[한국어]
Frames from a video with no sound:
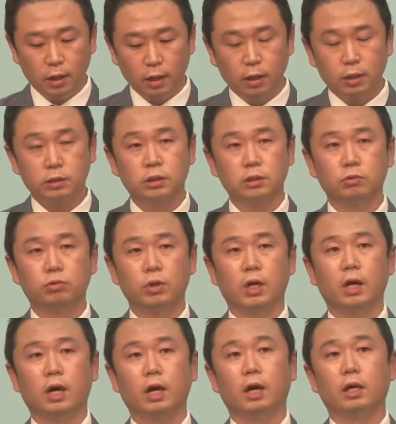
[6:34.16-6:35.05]
즉
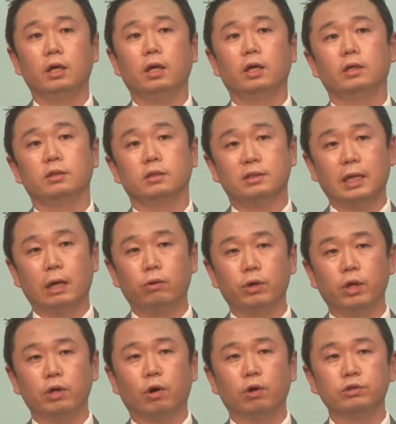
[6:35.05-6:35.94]
우리가
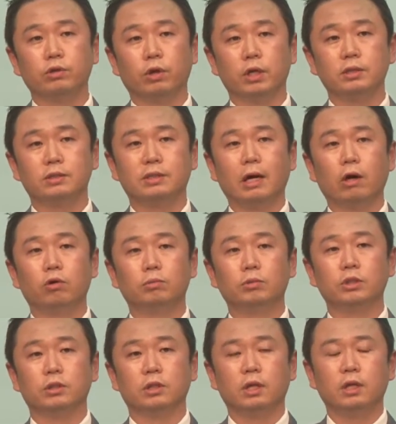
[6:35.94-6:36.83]
싸우는 영적인
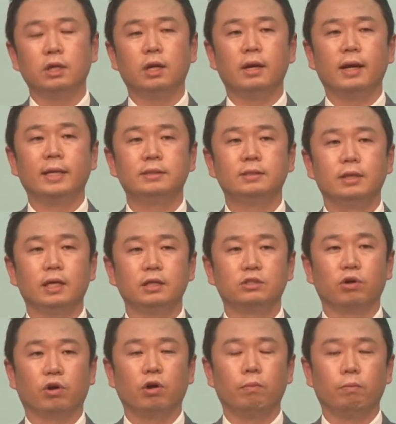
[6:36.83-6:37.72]
싸움은 이
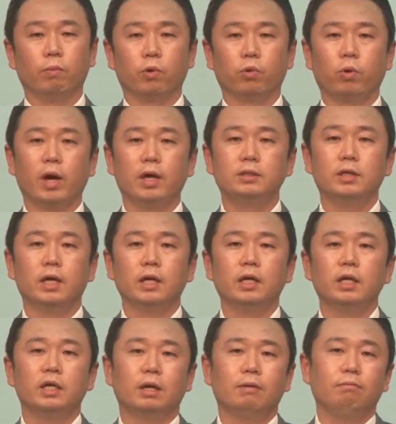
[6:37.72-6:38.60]
레슬링처럼
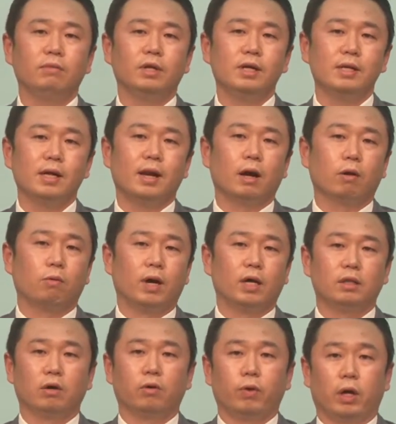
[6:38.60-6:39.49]
굉장히 힘들다라고
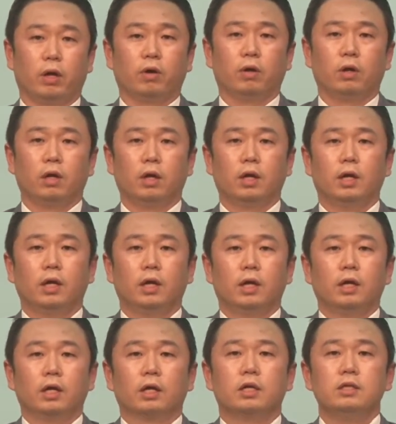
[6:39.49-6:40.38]
하는 거예요.
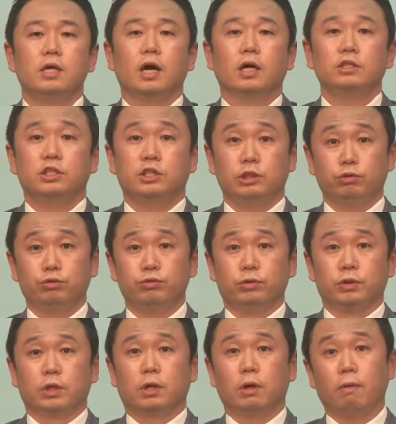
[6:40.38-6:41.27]
그냥
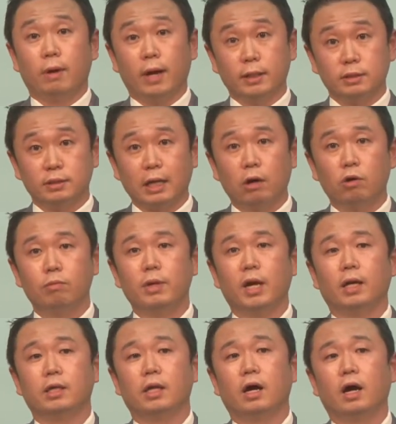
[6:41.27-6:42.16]
쉬운 그러한
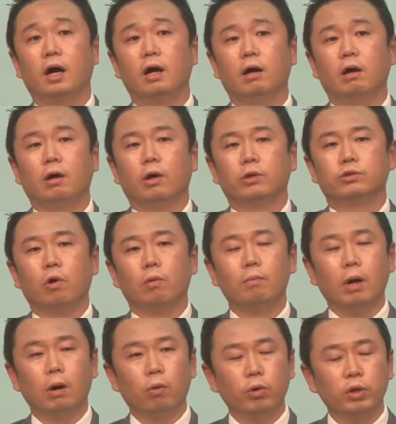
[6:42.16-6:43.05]
싸움이 아니라
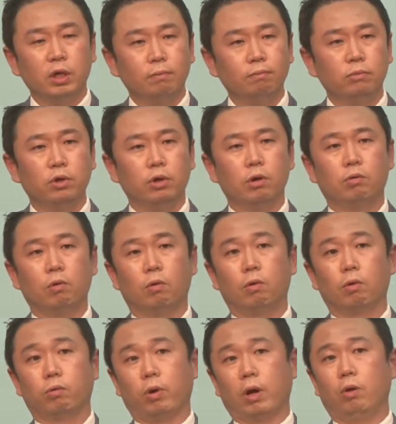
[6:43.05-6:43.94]
정말로
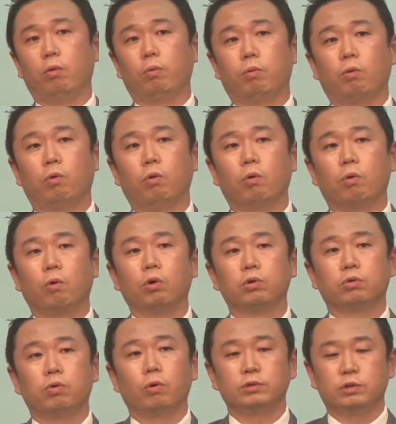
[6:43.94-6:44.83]
힘들고 괴롭고
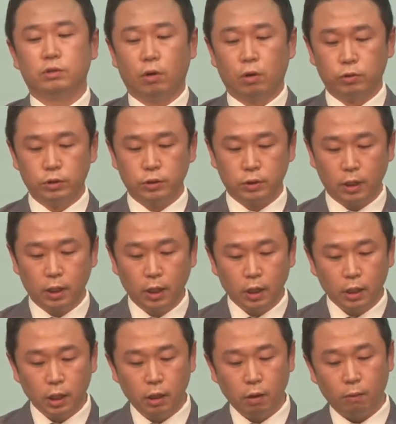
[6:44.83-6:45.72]
고통스러운
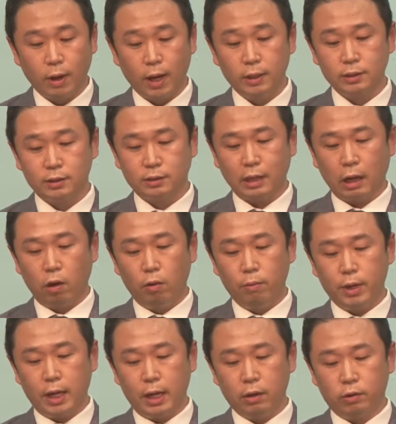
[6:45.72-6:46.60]
이러한
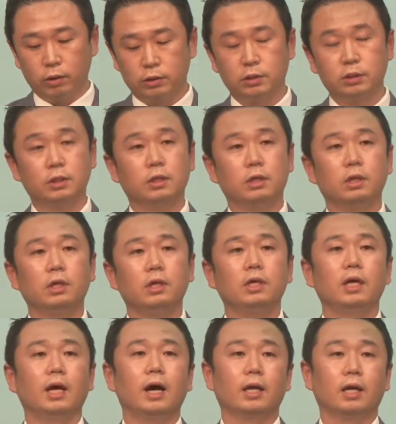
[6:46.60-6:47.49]
싸움이라는 것을
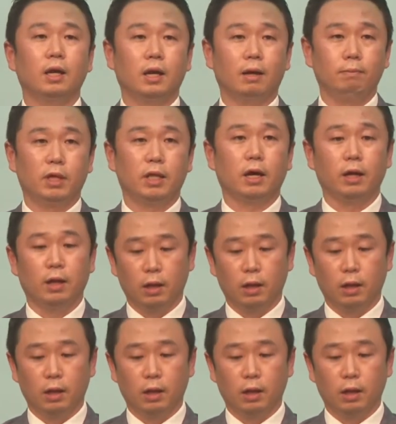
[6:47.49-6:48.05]
이야기를 합니다.